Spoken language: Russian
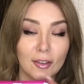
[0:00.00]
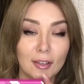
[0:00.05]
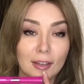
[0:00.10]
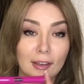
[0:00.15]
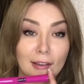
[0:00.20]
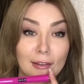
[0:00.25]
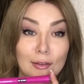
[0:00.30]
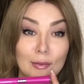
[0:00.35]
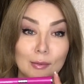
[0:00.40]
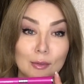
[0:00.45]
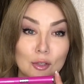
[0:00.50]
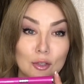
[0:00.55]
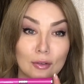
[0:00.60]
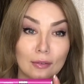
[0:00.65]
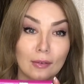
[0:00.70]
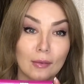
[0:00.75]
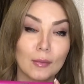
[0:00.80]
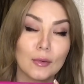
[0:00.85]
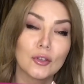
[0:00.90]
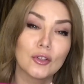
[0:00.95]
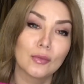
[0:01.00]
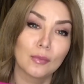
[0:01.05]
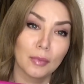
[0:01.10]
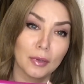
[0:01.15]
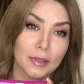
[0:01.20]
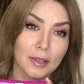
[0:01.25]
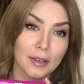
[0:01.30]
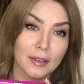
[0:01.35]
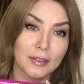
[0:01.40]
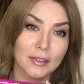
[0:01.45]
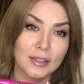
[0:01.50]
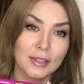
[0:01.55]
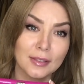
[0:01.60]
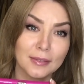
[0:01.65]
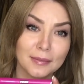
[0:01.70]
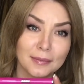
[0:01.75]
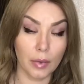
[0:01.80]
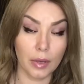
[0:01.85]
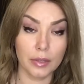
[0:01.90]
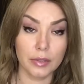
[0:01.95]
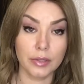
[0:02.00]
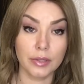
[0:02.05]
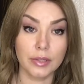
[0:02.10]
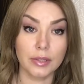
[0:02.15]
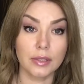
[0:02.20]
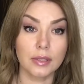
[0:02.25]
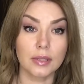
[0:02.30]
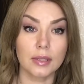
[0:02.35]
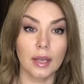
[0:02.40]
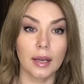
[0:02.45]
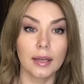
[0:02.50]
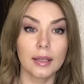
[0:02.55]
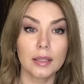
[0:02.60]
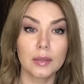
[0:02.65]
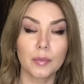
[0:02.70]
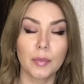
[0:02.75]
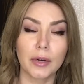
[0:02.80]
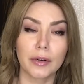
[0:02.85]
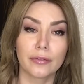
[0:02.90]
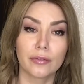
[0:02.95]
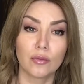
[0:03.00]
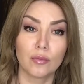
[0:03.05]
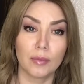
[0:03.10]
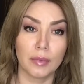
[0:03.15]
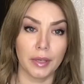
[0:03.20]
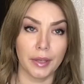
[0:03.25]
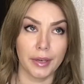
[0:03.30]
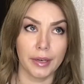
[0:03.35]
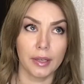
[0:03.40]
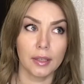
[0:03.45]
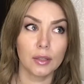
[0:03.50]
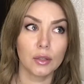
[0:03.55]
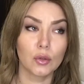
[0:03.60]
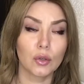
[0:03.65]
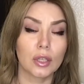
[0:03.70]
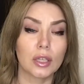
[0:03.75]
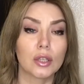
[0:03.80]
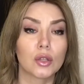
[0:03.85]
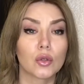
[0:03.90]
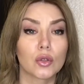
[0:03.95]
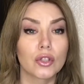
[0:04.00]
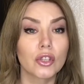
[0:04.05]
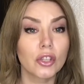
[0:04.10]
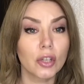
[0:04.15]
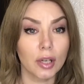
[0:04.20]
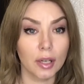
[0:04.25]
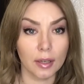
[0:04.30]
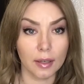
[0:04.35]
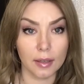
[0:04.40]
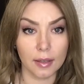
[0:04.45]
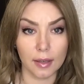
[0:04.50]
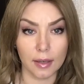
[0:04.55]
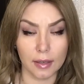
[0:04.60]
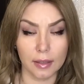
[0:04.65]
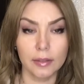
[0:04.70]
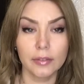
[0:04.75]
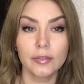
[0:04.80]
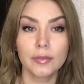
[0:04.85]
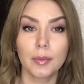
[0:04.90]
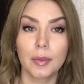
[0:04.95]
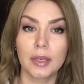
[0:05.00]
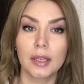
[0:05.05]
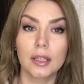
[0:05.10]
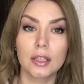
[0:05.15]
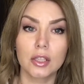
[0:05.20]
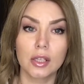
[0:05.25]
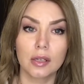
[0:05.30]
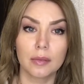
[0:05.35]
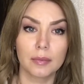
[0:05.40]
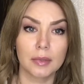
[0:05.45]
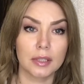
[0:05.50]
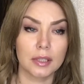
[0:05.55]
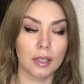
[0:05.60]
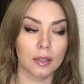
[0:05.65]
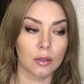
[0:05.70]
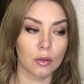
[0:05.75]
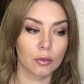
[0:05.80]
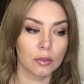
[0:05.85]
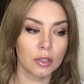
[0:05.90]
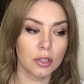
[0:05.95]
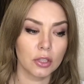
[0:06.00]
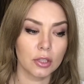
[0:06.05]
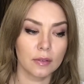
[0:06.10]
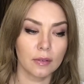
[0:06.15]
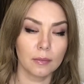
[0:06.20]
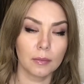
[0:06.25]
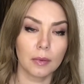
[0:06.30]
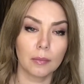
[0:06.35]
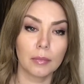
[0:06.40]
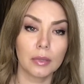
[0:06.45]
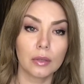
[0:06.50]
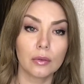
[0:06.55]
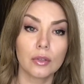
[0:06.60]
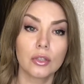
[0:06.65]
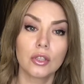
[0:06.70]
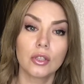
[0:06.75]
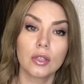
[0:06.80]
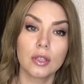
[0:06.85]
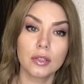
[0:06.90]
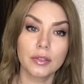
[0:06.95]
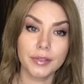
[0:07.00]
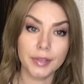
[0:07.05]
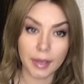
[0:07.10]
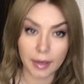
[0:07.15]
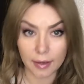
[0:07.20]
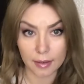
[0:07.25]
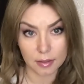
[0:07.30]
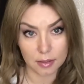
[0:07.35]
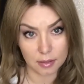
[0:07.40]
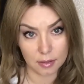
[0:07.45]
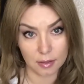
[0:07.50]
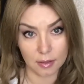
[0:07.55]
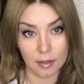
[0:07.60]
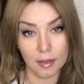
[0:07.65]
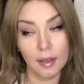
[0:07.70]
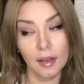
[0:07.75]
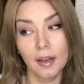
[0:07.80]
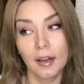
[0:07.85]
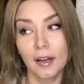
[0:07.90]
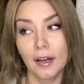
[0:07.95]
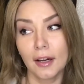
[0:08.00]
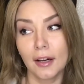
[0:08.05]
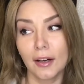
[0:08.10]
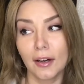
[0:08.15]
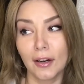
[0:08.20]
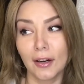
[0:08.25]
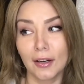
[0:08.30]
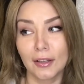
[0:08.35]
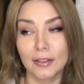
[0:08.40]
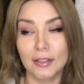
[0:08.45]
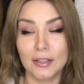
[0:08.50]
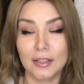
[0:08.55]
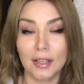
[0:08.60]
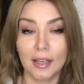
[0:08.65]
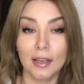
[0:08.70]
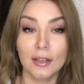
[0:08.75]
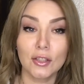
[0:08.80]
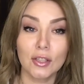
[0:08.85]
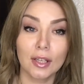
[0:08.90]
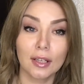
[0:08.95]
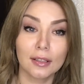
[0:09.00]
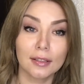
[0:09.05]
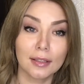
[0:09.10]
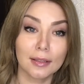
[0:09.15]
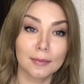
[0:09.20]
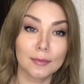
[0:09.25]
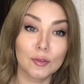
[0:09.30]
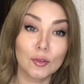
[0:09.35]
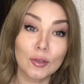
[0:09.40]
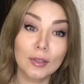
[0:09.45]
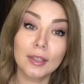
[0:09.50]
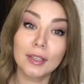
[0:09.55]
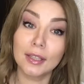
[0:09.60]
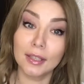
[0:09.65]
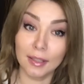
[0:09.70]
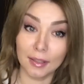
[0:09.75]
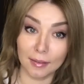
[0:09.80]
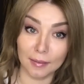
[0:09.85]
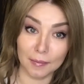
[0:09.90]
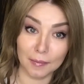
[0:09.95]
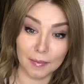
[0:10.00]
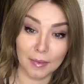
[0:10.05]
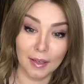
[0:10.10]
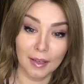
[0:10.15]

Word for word: Я думаю, что вам очень понравится. Сайт парфюмерии духи.рф предложили мне сотрудничество, мне было очень интересно, а, настоящие ли там духи,